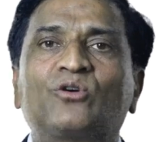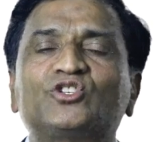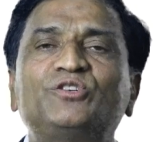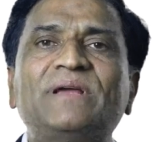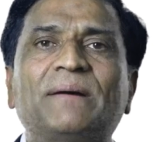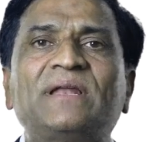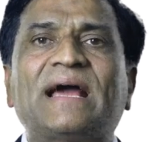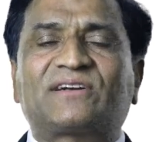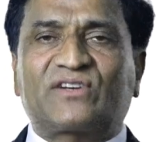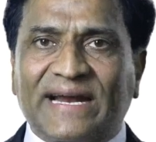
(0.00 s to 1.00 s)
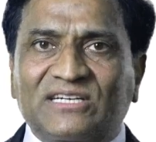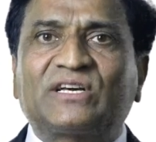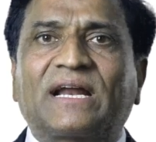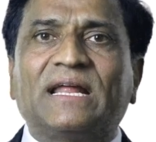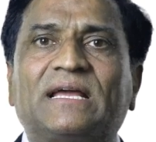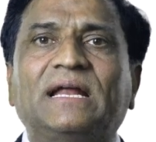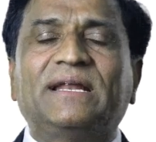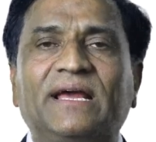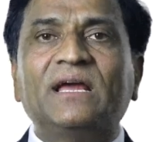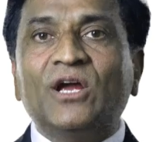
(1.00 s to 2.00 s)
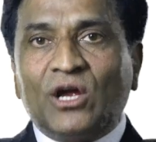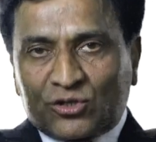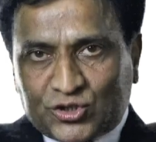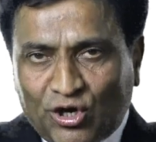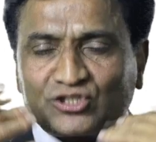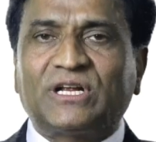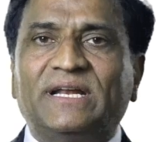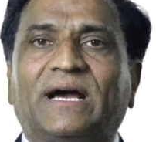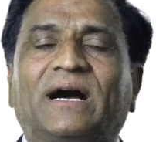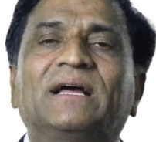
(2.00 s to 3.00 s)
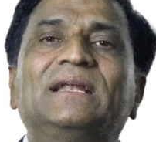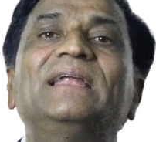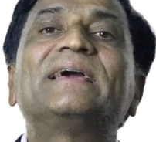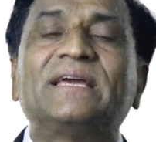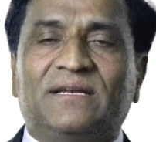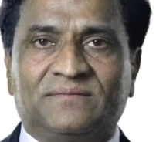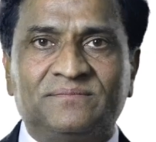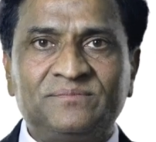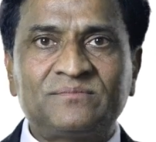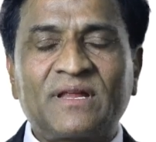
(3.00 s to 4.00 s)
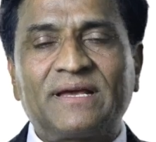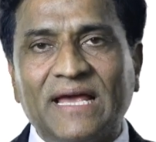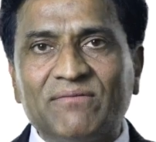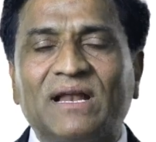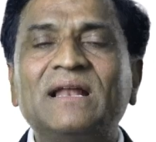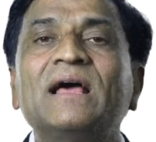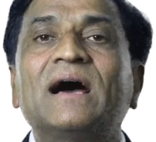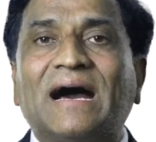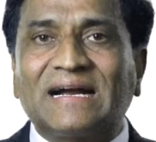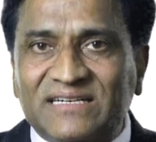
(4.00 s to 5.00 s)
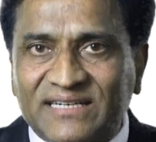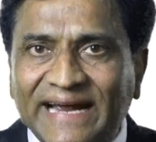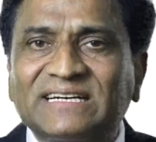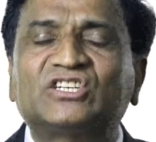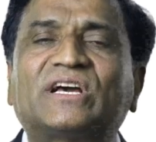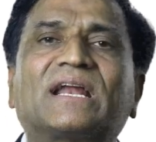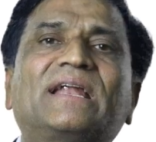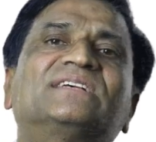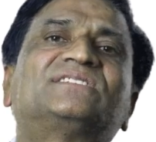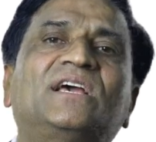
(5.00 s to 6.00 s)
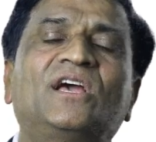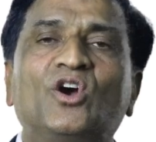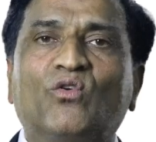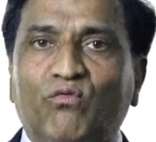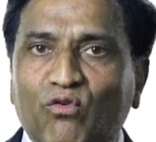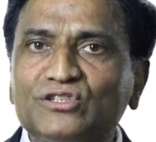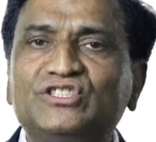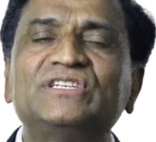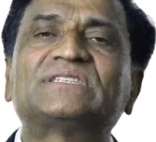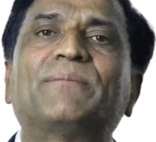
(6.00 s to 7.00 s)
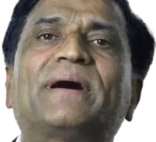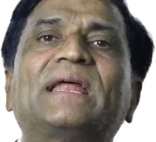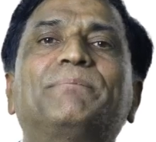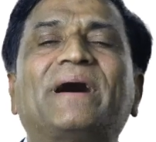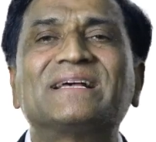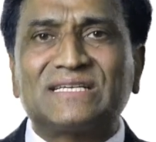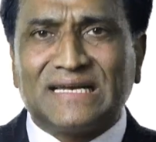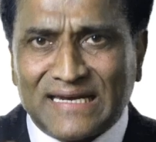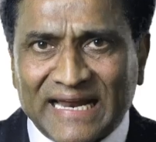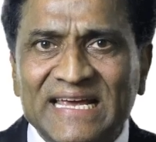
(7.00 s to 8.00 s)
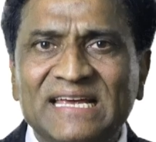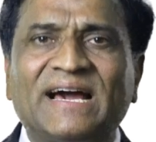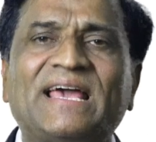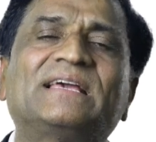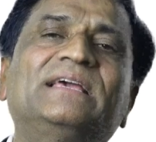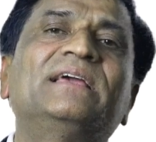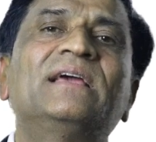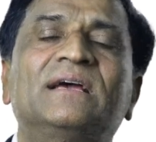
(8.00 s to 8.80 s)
कुछ भी हमने अट्रैक्ट करने के लिए सोच लिया लेकिन केवल अट्रैक्ट करने से वो चीज हमारे पास नहीं आएगी